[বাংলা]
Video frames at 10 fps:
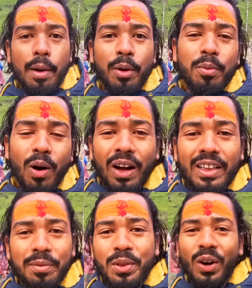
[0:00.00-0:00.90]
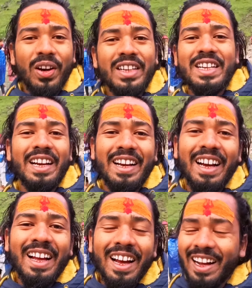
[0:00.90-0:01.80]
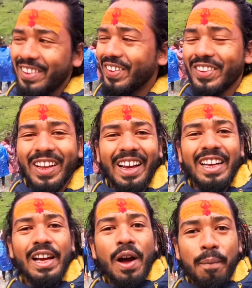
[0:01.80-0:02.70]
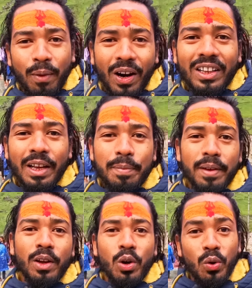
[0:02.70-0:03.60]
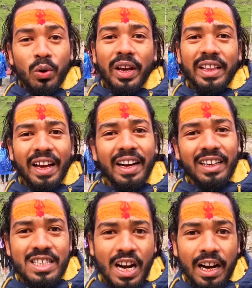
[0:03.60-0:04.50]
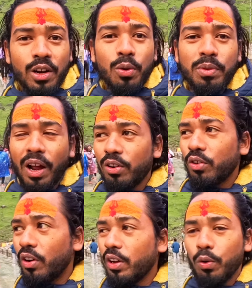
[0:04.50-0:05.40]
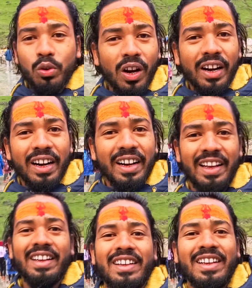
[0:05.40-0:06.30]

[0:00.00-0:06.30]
এবং মহাদেব তো অনেক সেনা তো তাই মহাদেব লুকিয়ে যায় একটা সারের রূপ ধারণ করে উত্তরাখণ্ডে